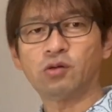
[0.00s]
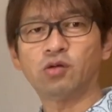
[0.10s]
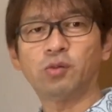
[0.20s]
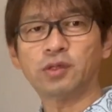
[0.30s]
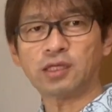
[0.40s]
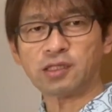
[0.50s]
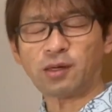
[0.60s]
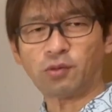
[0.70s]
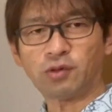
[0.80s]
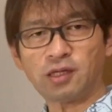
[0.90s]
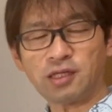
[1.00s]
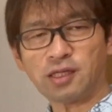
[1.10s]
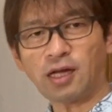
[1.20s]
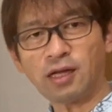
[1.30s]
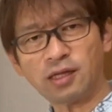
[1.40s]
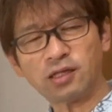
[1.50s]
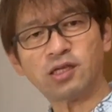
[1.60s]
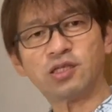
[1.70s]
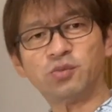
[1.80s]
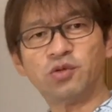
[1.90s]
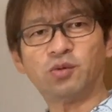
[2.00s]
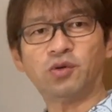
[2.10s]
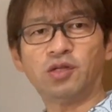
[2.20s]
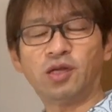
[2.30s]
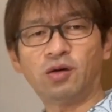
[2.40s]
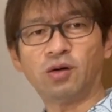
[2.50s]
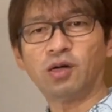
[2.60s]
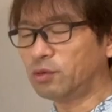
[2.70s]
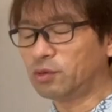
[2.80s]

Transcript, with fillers: 子どもたちが持ってきた夏休みの思い出を